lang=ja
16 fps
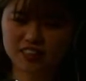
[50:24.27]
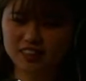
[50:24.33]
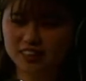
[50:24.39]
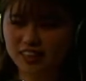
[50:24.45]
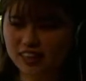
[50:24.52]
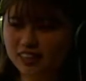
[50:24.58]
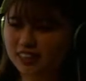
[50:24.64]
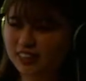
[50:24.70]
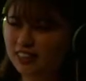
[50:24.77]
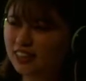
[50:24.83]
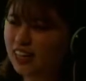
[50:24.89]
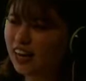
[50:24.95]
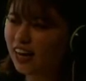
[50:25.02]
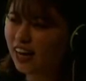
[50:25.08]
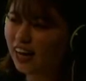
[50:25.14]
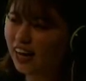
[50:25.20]
でし
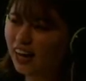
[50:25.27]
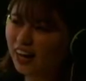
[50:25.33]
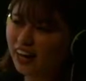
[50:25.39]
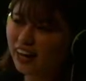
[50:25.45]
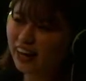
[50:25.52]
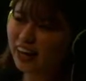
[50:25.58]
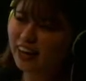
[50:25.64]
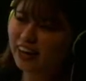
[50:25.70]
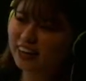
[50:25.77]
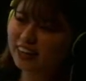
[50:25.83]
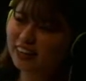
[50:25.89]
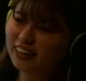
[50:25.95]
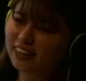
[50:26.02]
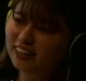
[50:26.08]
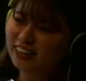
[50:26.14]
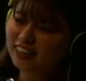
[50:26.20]
た。
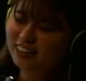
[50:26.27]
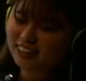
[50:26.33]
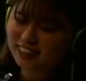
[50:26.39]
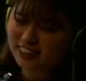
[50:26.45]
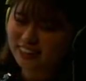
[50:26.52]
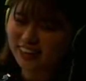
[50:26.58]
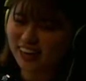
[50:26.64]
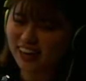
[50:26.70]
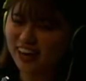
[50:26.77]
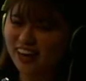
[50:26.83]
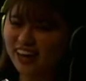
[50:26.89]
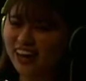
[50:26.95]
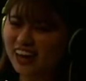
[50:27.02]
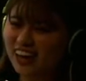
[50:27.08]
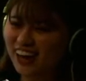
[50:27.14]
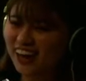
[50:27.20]

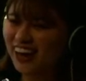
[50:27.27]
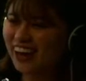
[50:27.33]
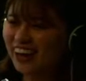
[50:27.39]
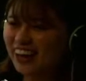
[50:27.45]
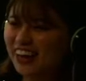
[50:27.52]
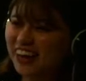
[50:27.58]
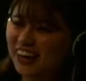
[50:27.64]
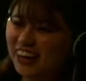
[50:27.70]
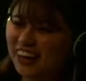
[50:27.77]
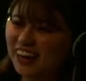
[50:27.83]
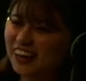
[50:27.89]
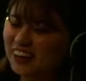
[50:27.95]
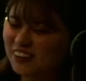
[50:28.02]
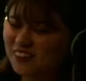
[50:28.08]
イエーイ。